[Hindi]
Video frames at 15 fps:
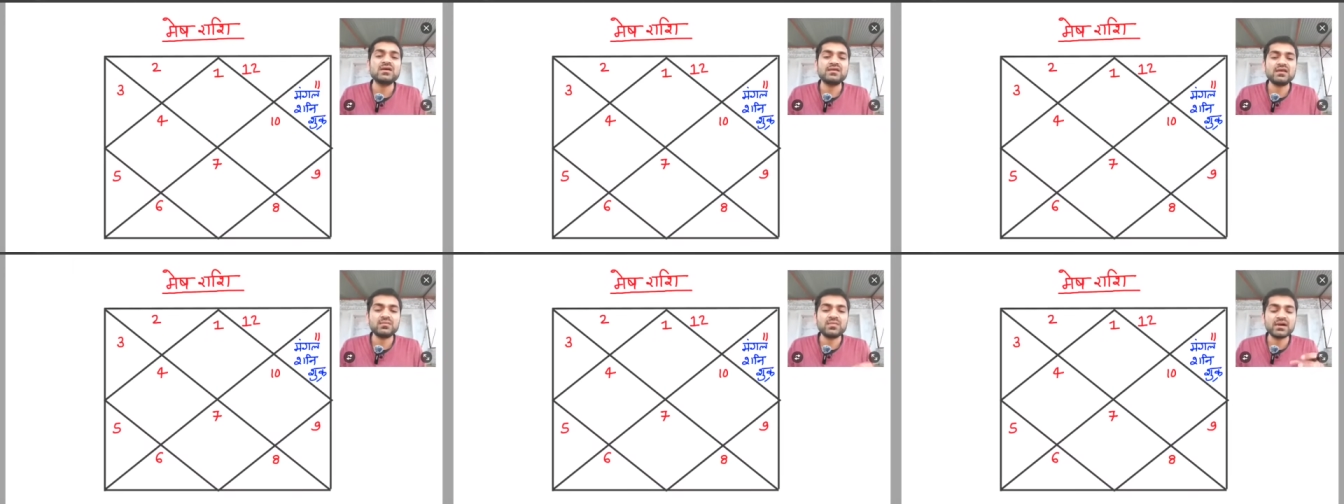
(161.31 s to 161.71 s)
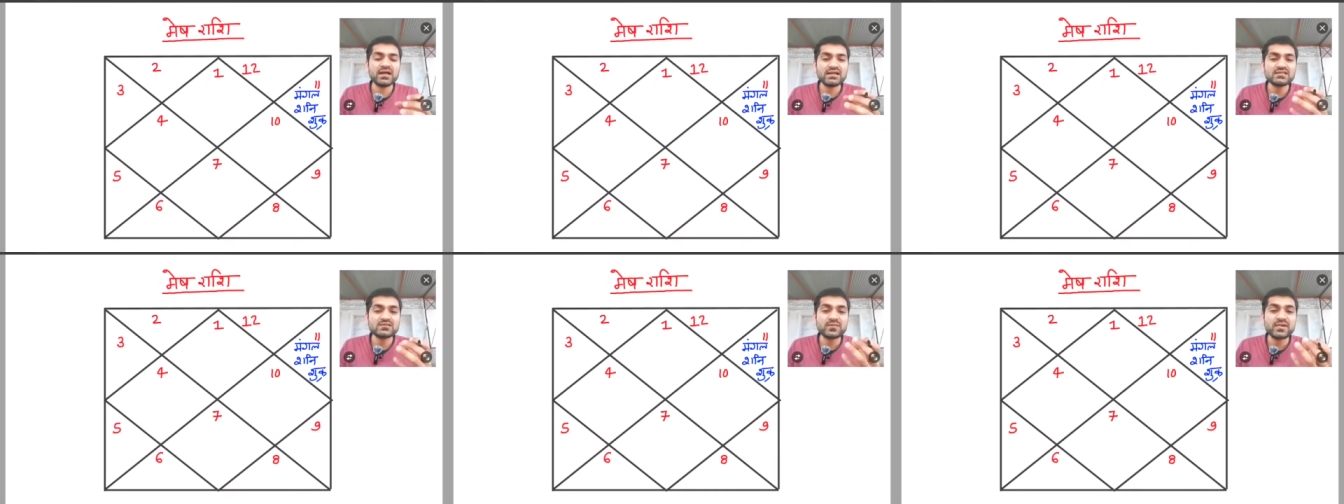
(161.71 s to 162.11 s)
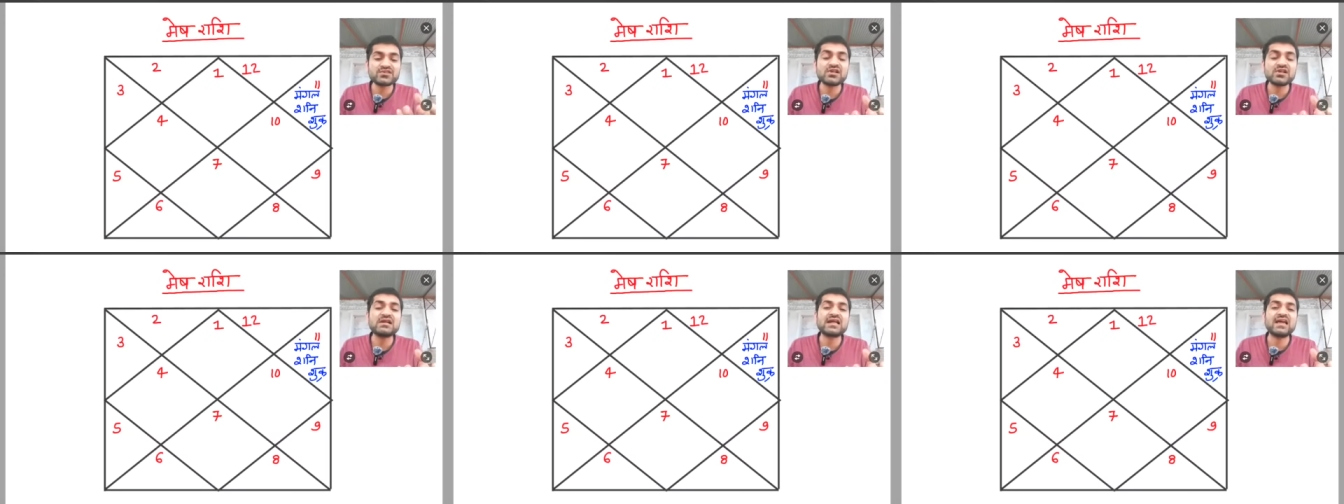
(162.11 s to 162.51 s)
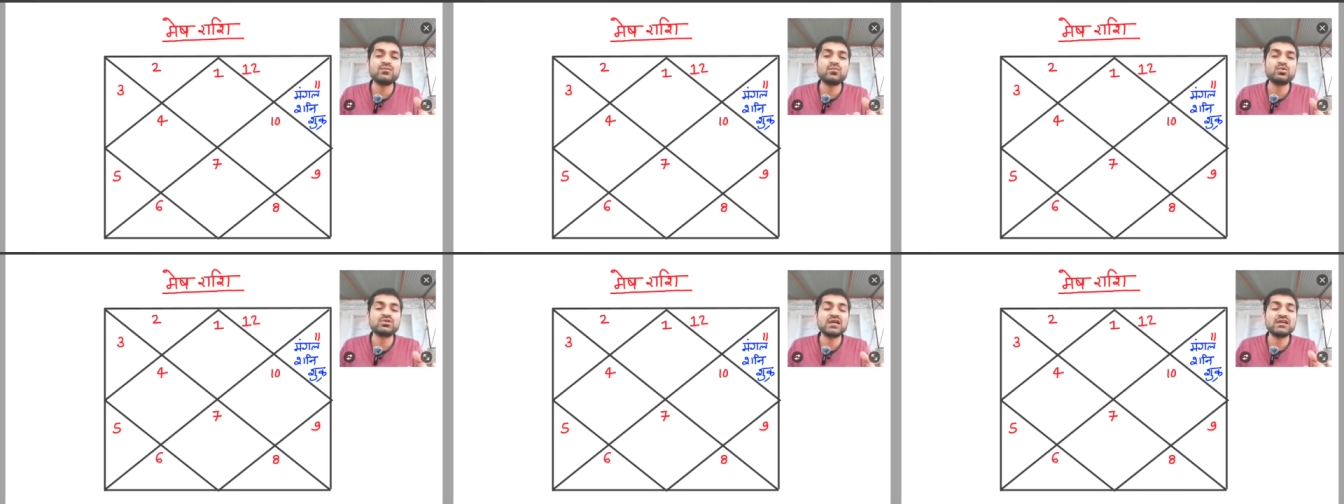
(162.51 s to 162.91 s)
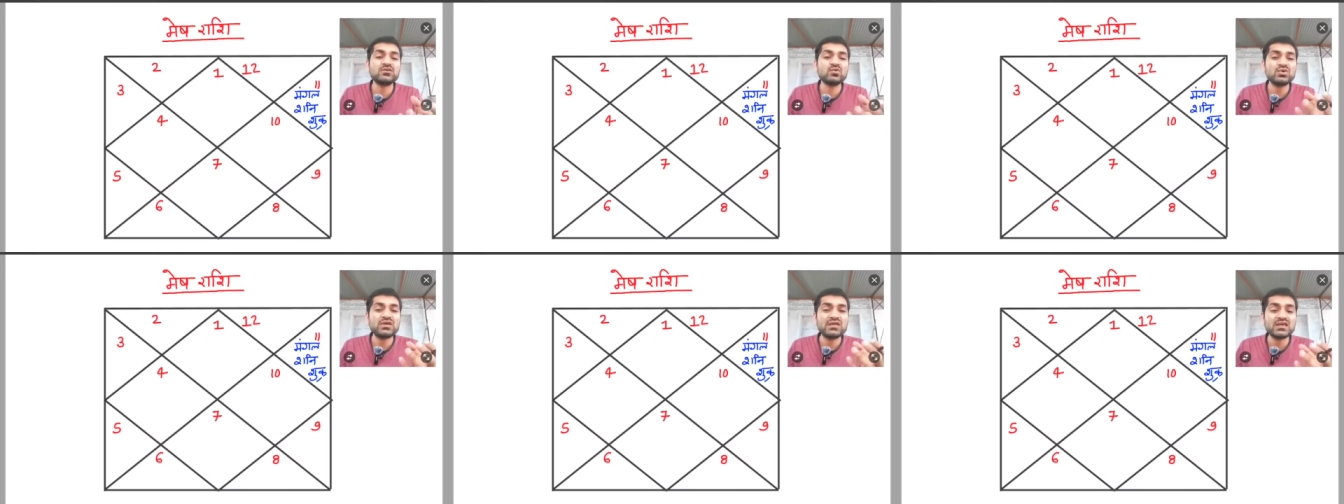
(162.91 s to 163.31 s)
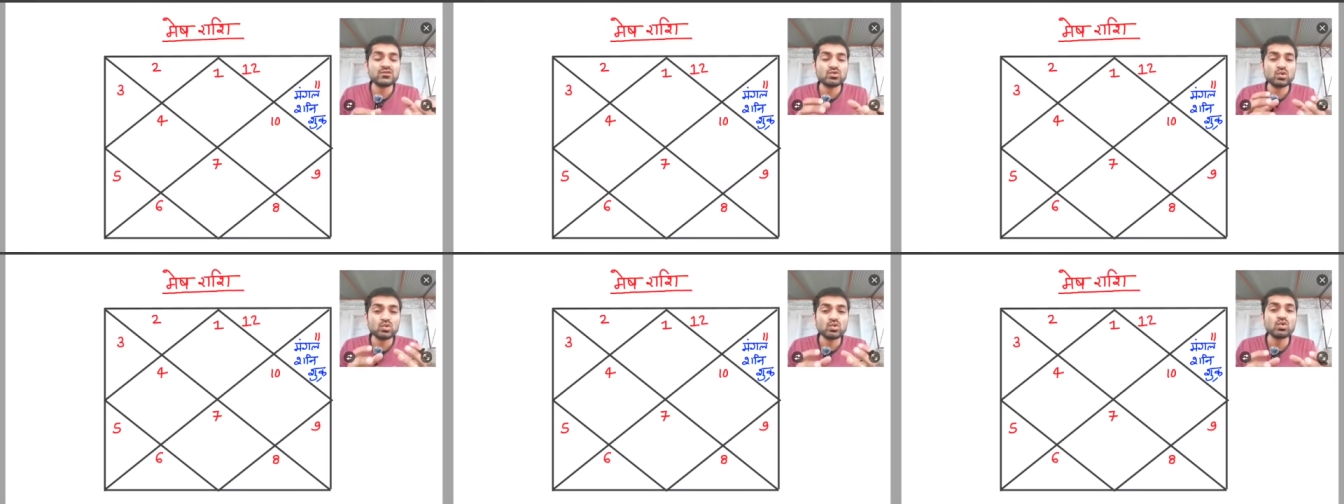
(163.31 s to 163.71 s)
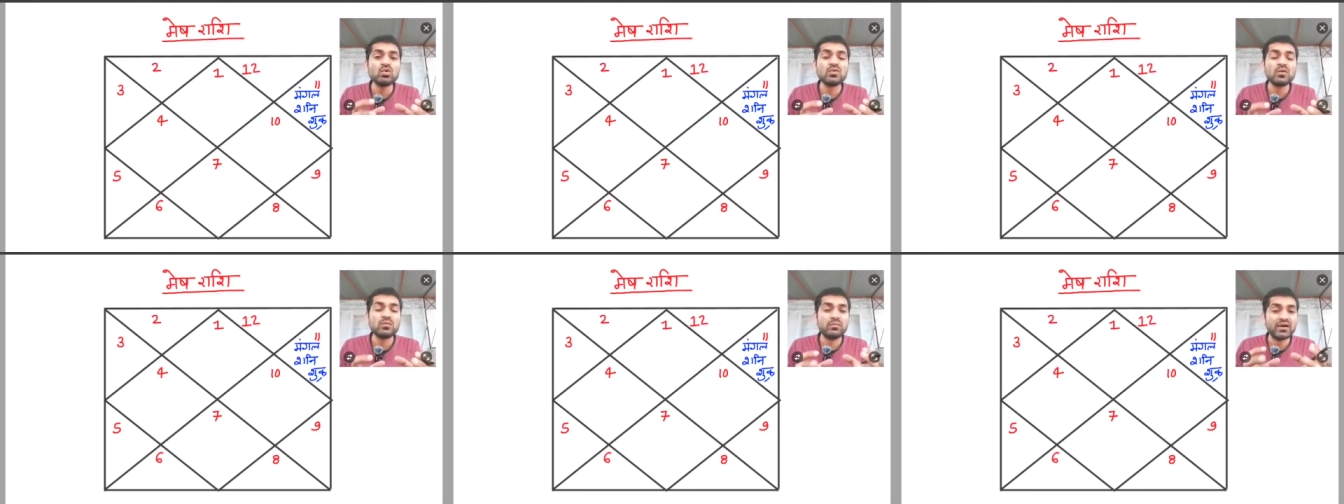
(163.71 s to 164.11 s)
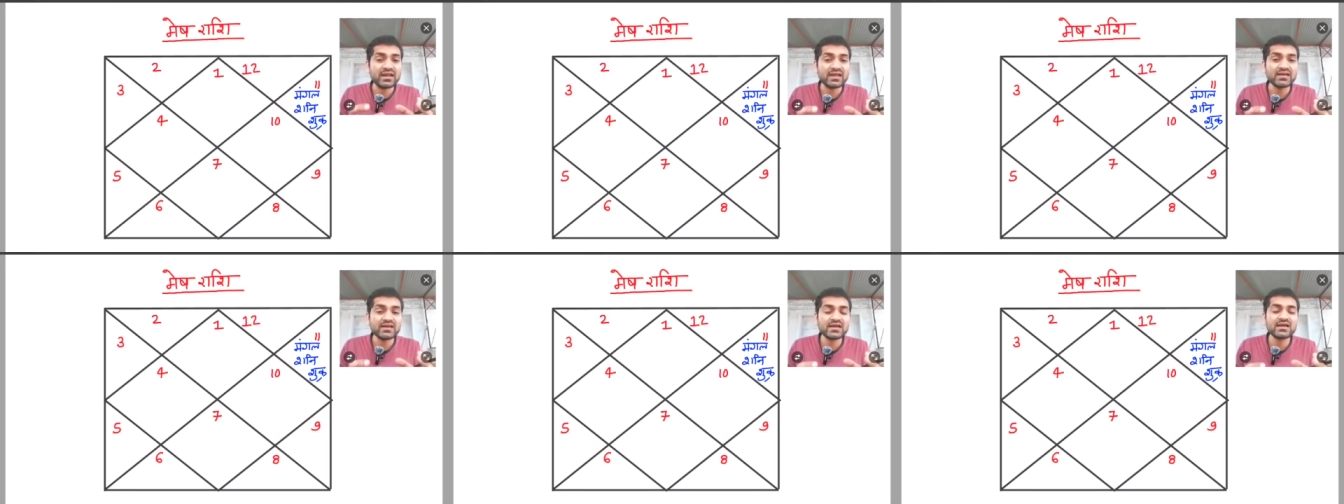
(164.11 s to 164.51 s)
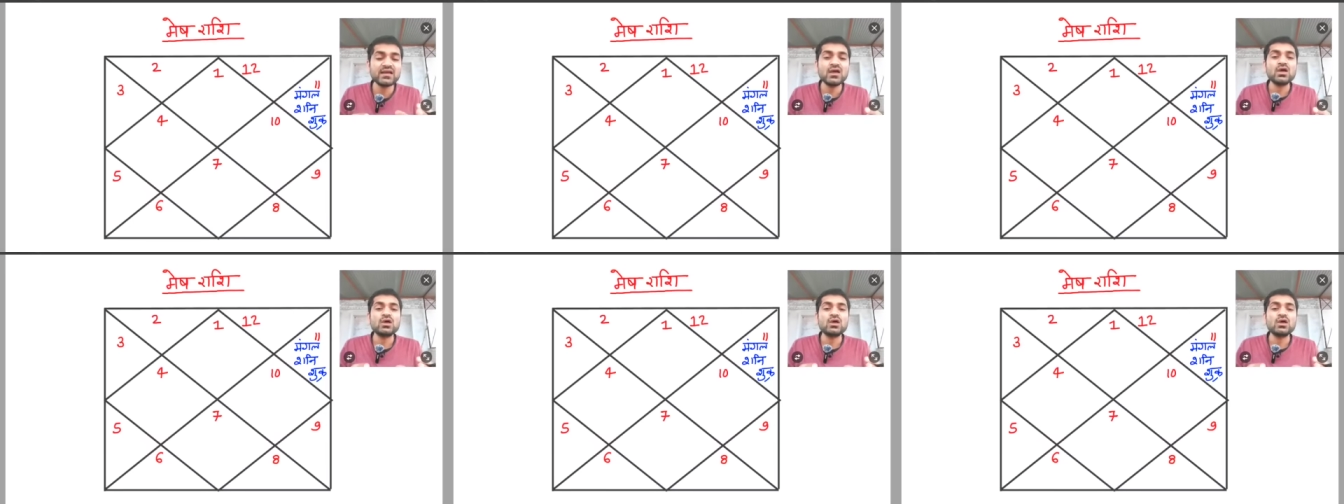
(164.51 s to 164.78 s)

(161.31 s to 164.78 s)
ये बड़ा स्पेशल टाइम होता है क्योंकि ये दोनों बड़े ग्रह